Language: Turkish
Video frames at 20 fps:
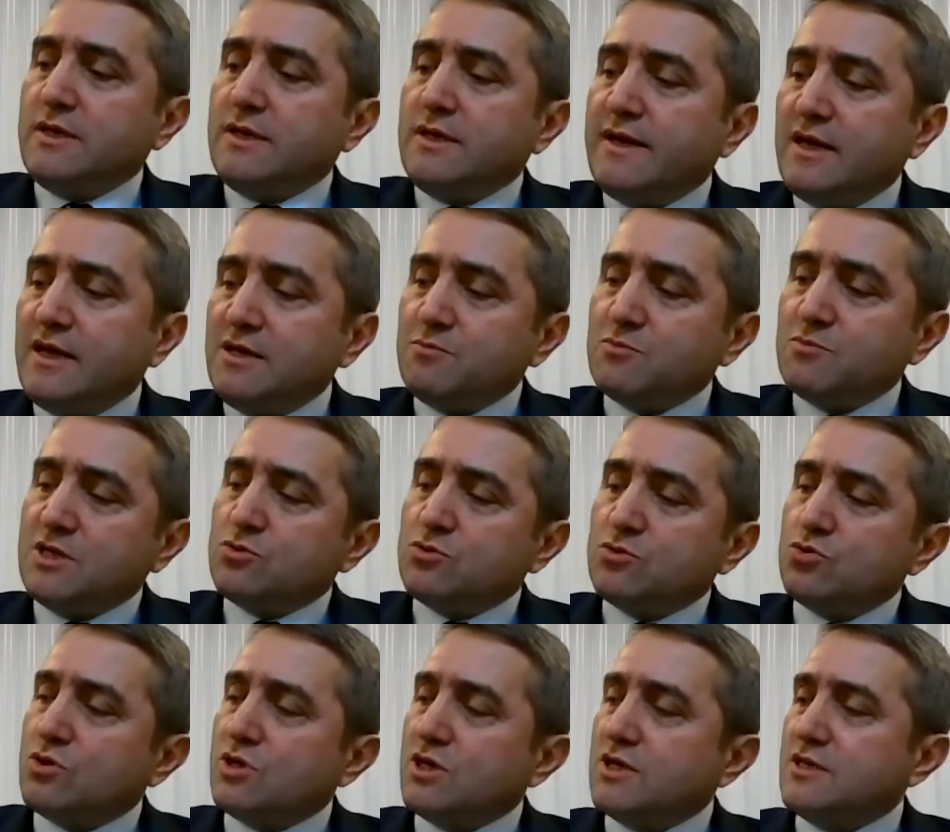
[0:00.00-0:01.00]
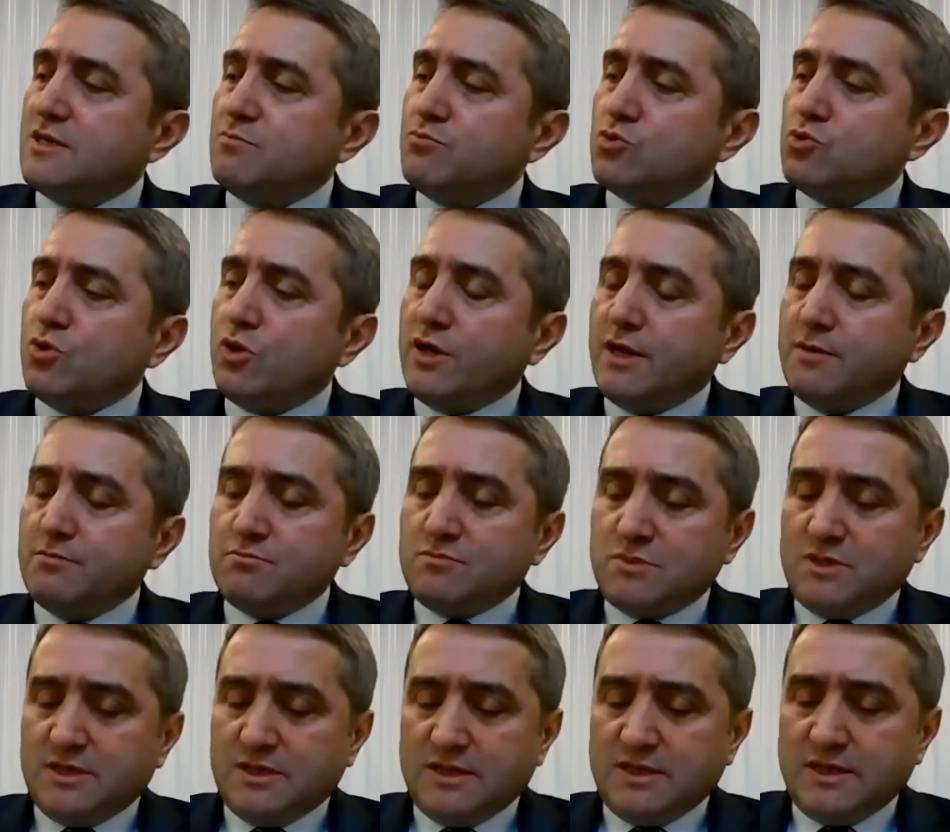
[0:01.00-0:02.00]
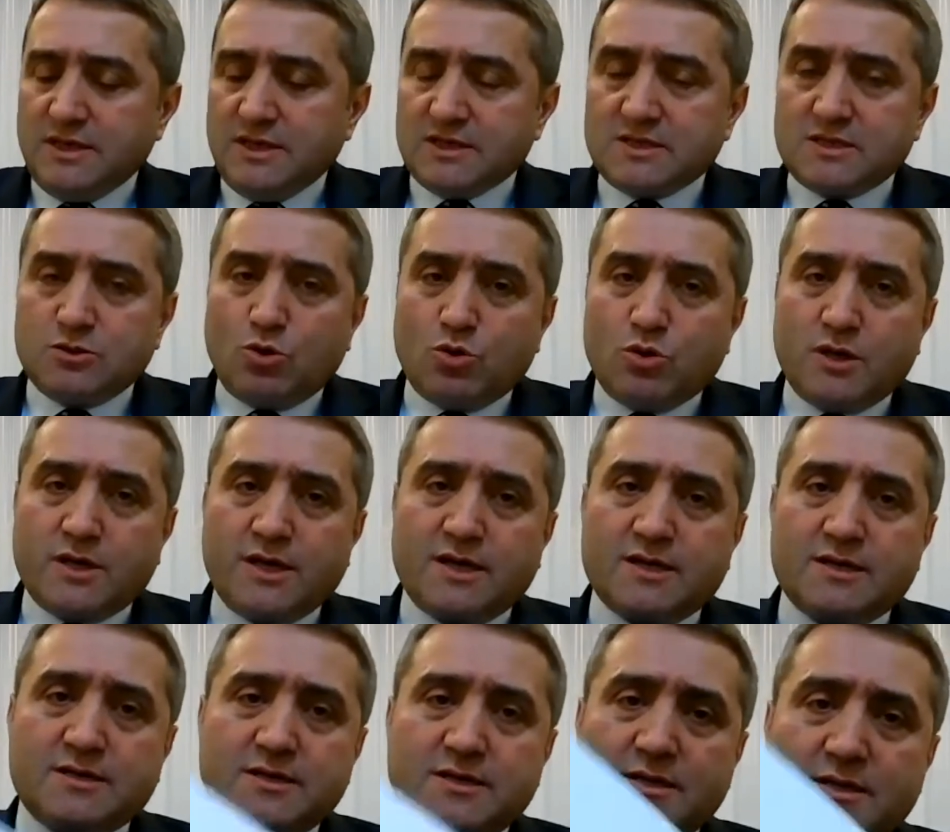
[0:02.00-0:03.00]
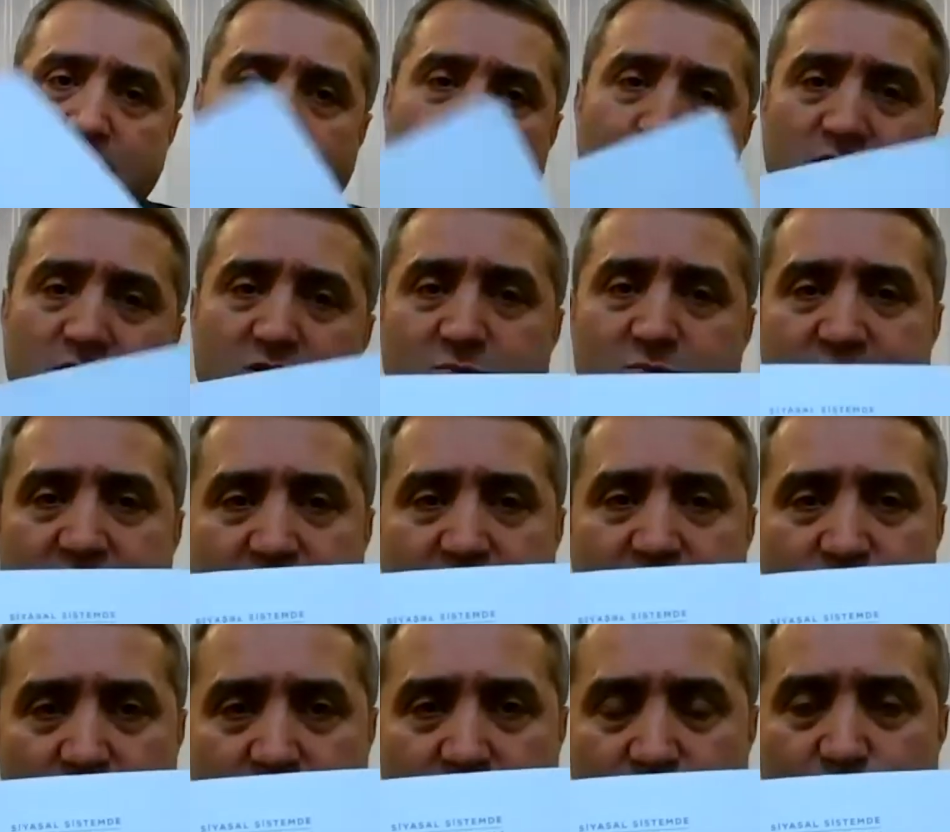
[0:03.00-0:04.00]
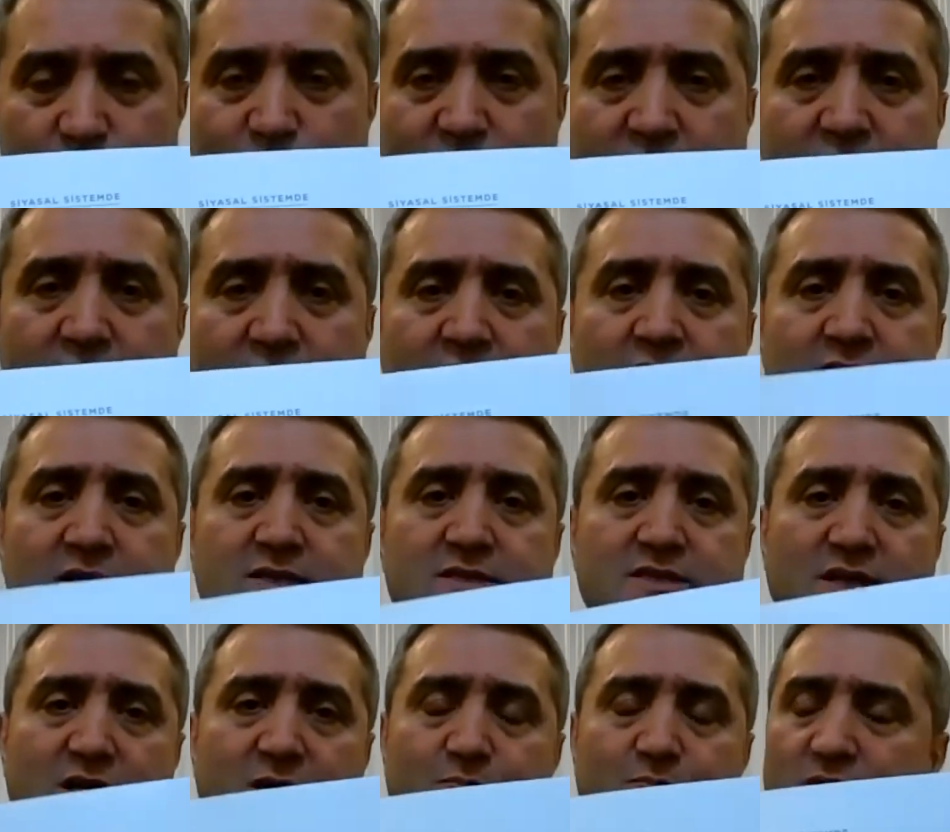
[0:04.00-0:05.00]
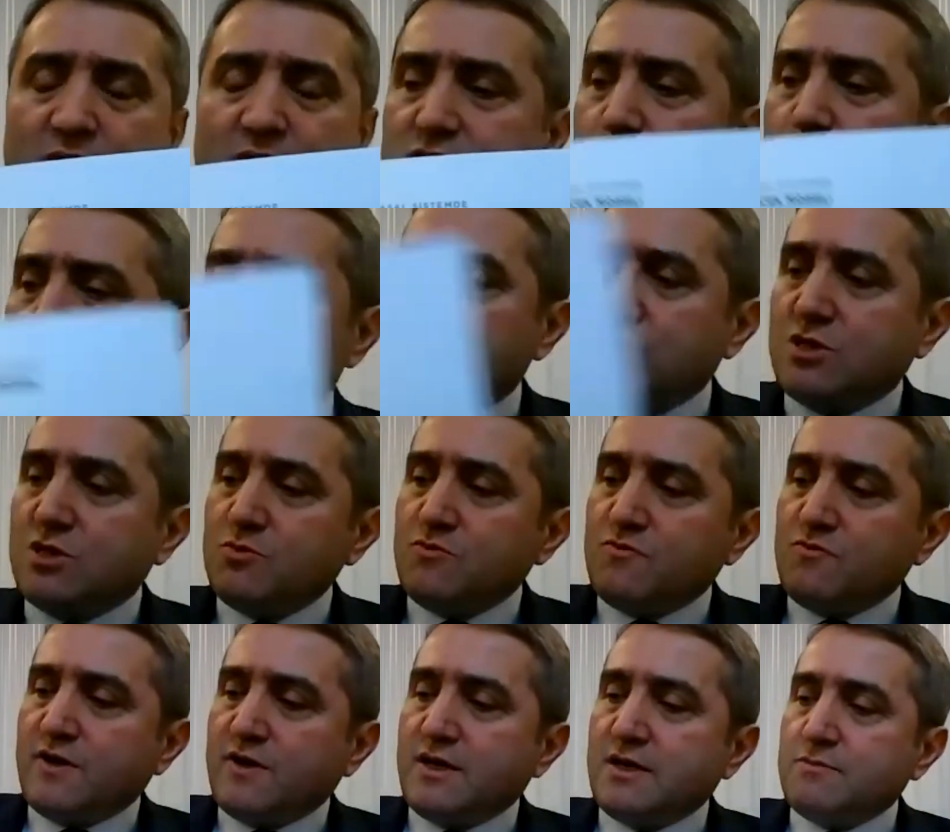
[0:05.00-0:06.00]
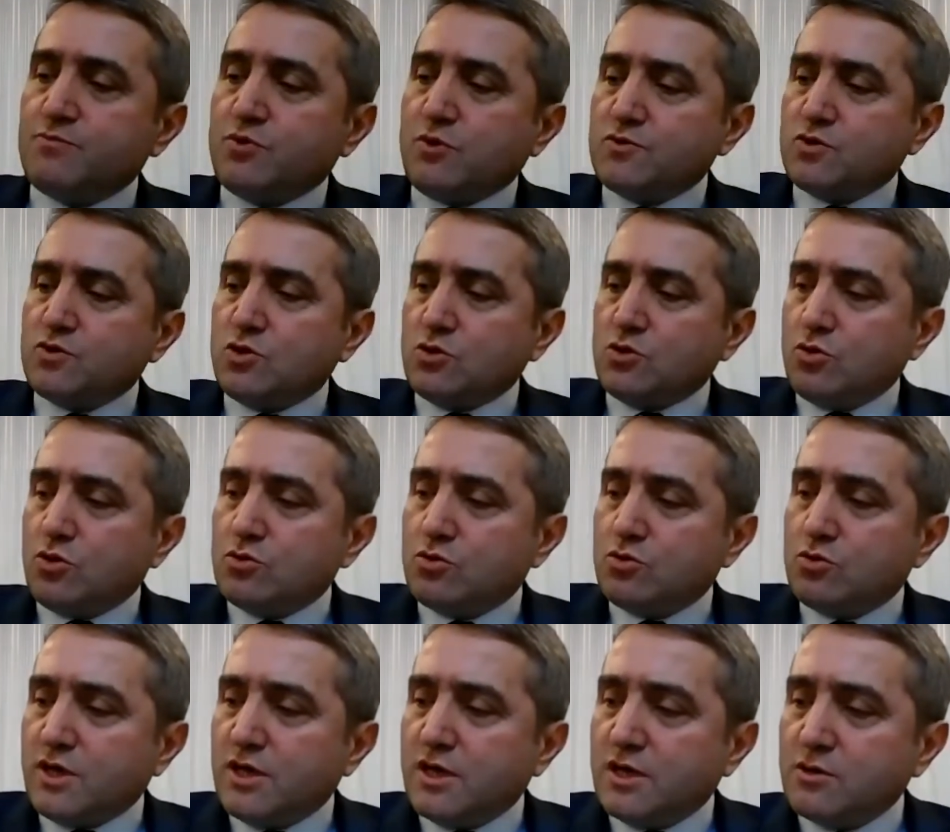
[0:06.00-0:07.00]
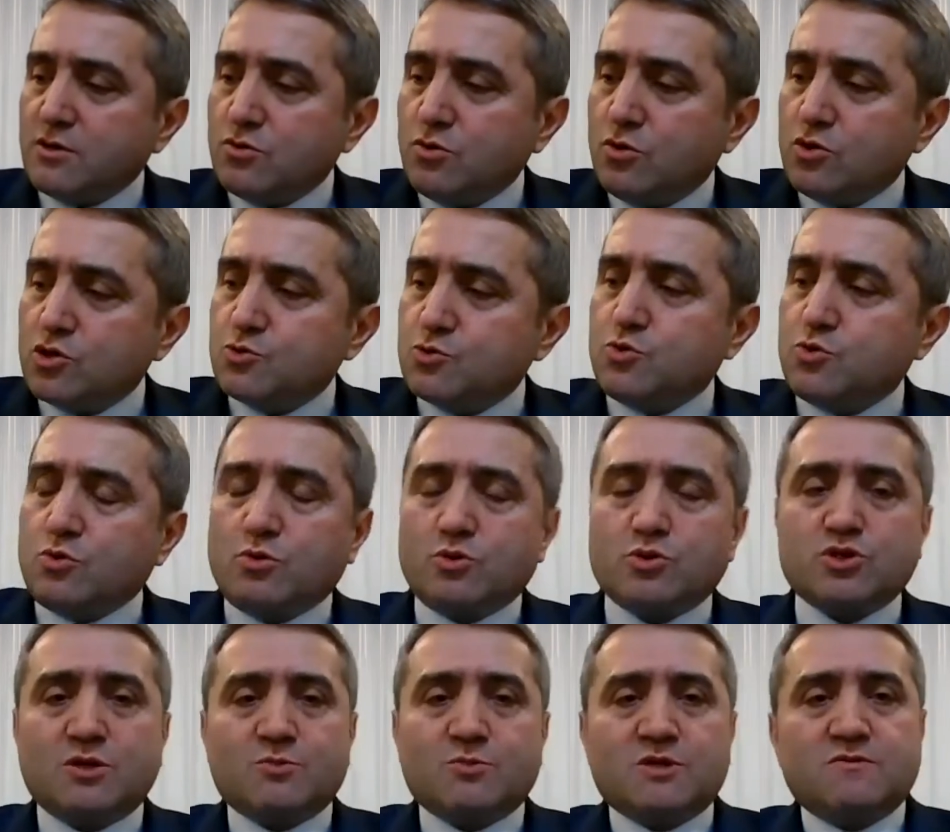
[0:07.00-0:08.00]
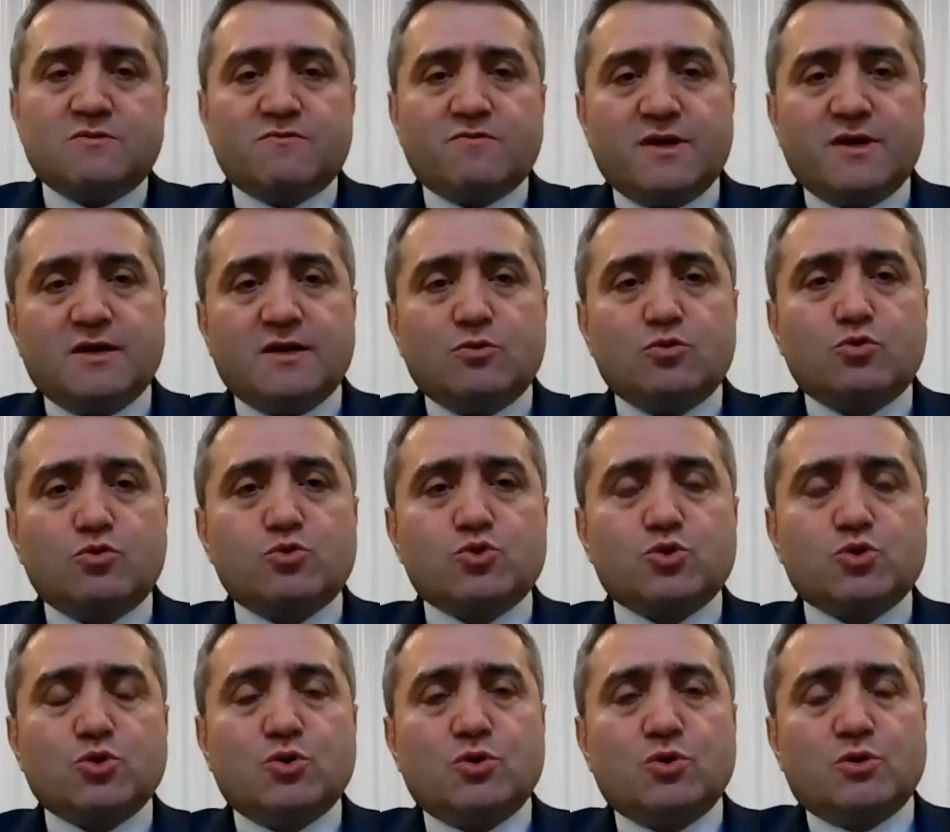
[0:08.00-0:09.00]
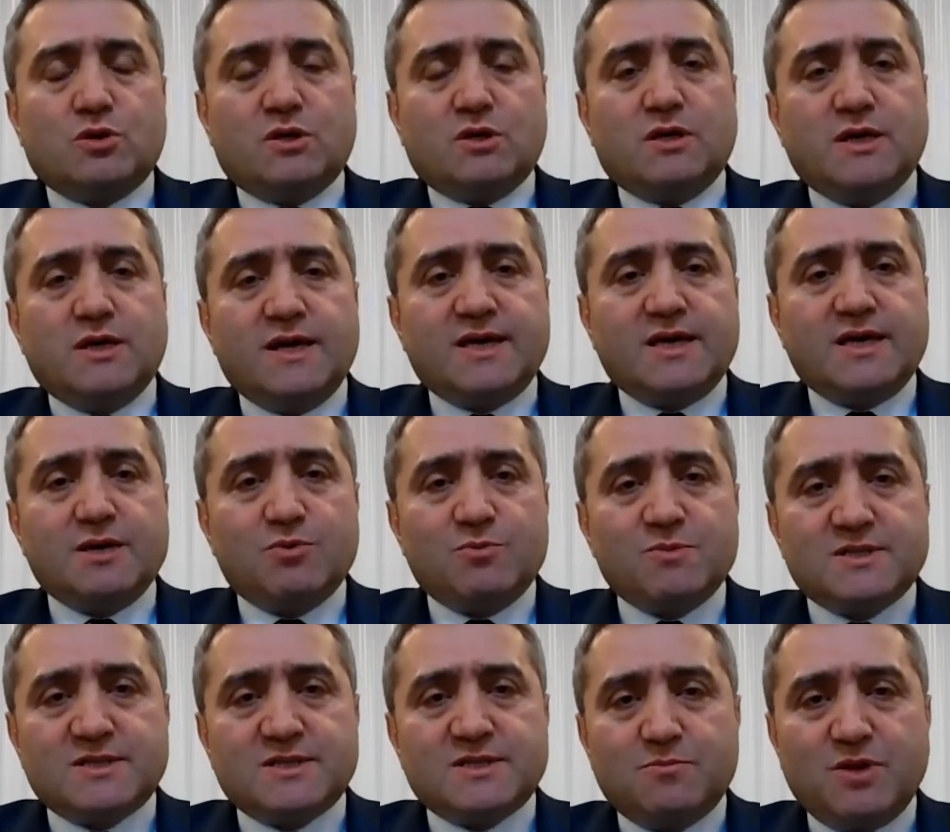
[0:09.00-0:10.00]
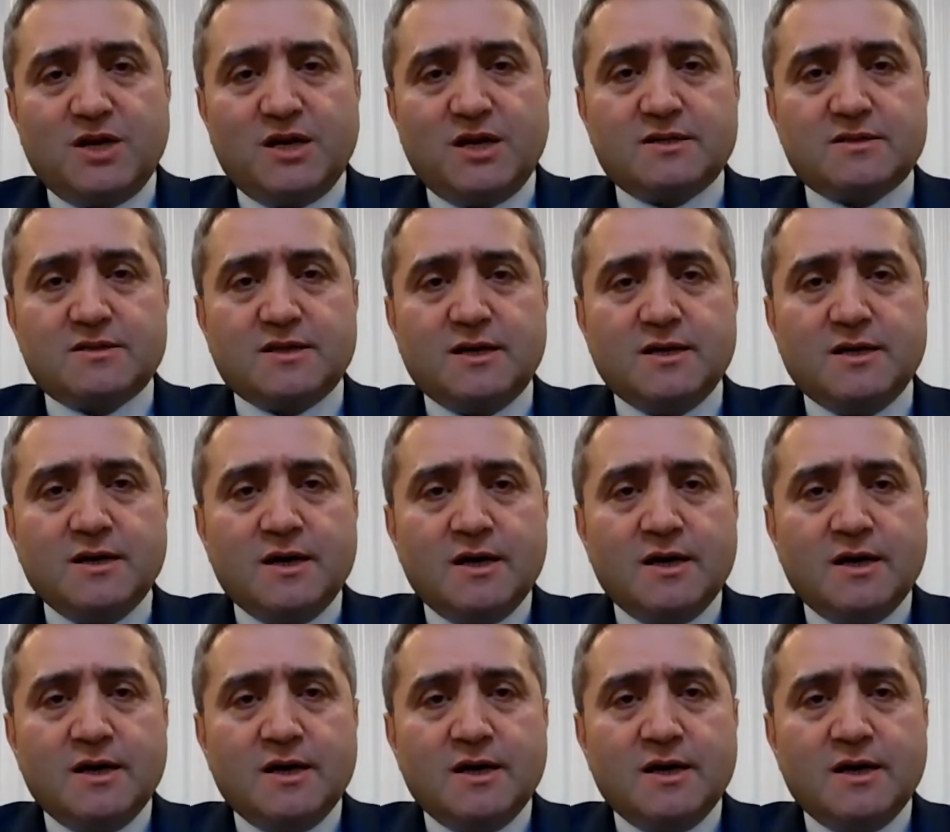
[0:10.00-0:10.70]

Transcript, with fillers: elimde Türkiye'de bu dönem yazılı olarak yaptığımız ilk çalışma Serap Yazıcı hocamın ve Profesör Doktor Ergün Özbudun hocamın ve şu ekibimizle birlikte